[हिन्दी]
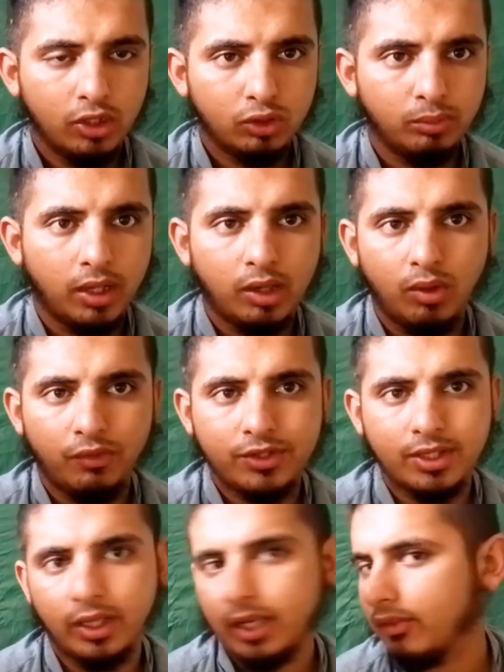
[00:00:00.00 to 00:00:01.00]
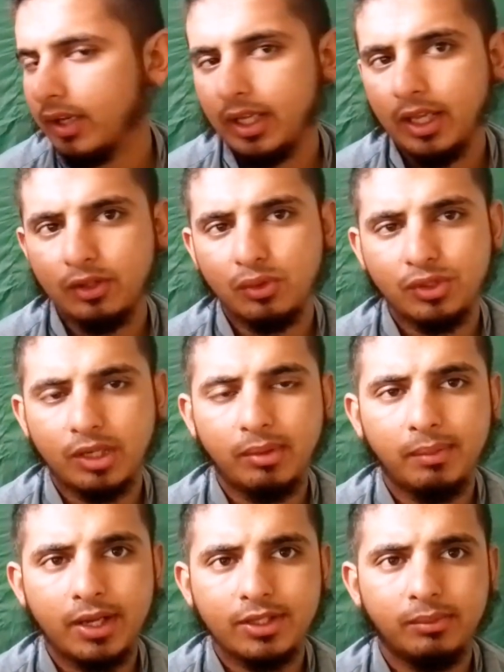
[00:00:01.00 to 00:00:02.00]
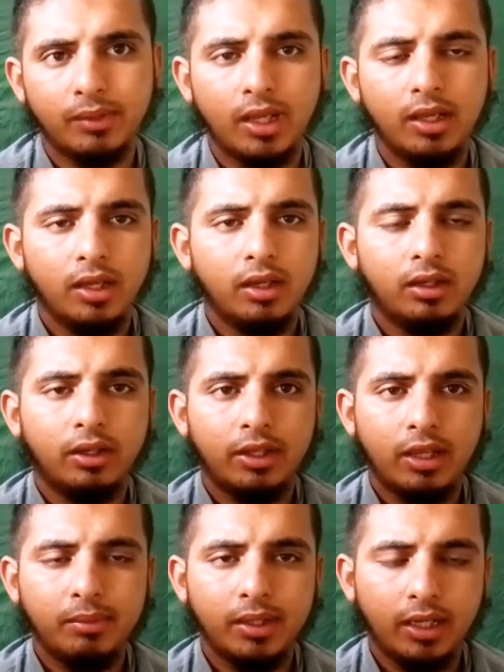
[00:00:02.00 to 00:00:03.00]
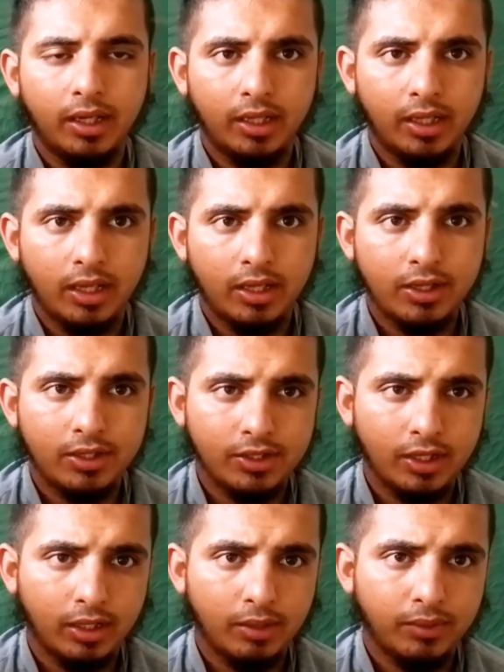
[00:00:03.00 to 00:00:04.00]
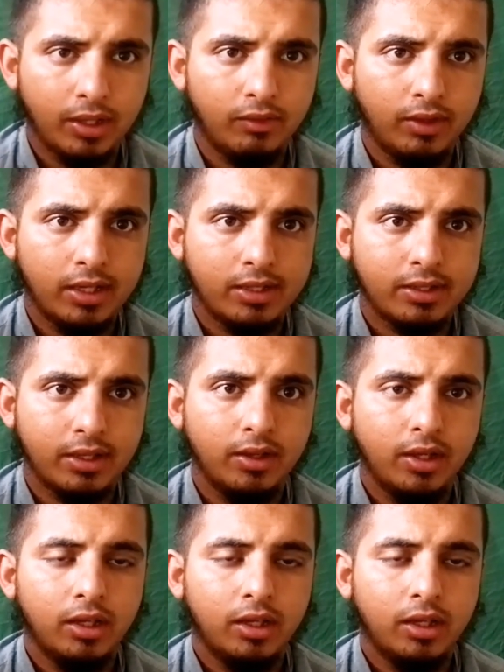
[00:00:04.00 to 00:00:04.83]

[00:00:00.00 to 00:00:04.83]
दोबारा वापस आने वाले हैं दूसरा बाबर आजम ने हाँ, ये भी कहा है कि एशिया कप के हवाले से